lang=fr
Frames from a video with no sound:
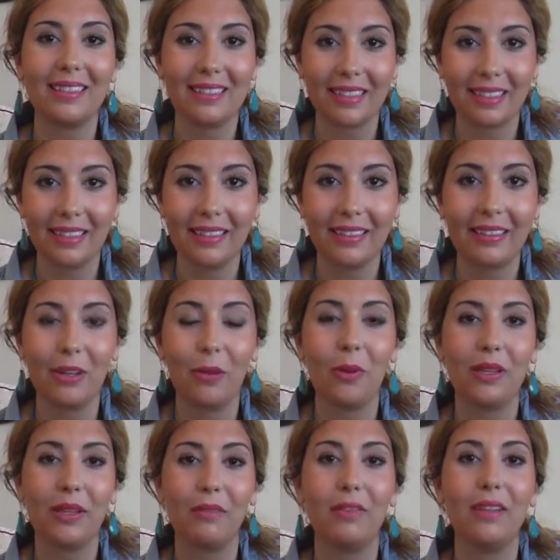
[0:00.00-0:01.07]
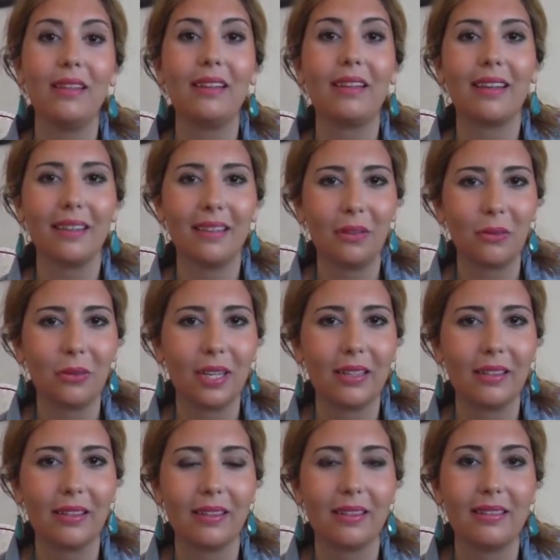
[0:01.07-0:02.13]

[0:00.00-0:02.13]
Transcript: strict comme un effet très décontracté.